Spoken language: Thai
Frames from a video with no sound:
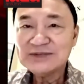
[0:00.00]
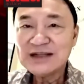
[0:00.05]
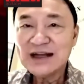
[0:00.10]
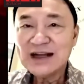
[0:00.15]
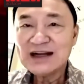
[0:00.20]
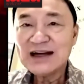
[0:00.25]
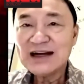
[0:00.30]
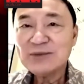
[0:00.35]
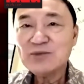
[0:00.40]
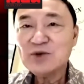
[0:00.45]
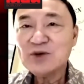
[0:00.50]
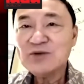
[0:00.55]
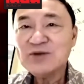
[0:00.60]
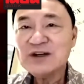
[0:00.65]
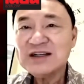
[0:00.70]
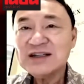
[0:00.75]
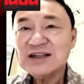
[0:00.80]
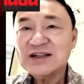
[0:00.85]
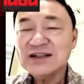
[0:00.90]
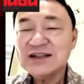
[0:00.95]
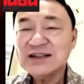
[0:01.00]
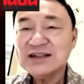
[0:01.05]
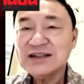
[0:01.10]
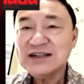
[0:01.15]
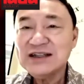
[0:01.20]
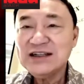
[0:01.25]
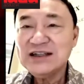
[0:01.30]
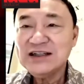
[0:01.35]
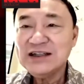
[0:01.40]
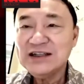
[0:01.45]
การทำบุญวันเกิด
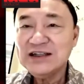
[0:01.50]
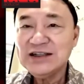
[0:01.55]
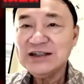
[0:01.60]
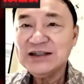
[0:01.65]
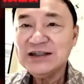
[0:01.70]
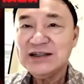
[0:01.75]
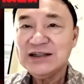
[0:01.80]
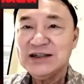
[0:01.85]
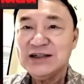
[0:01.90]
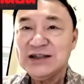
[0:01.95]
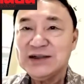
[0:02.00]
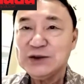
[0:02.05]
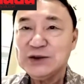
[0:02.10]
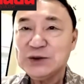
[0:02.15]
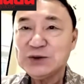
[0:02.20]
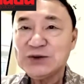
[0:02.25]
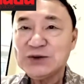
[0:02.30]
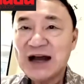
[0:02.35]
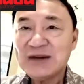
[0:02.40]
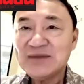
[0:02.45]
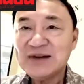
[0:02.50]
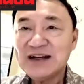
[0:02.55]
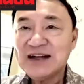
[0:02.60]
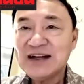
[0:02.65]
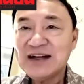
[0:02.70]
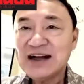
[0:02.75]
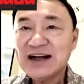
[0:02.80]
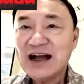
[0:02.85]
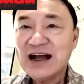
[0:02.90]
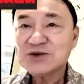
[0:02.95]
ที่อยู่ต่างประเท
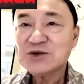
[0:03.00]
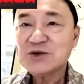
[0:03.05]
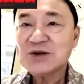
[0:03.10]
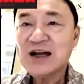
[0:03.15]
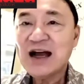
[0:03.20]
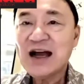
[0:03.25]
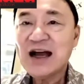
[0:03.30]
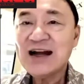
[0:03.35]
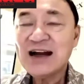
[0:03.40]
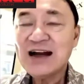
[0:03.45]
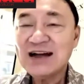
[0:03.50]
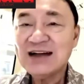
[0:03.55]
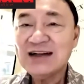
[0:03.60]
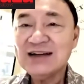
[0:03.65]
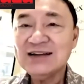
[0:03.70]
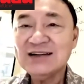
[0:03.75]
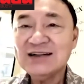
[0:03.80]
ศครั้งสุดท้ายละ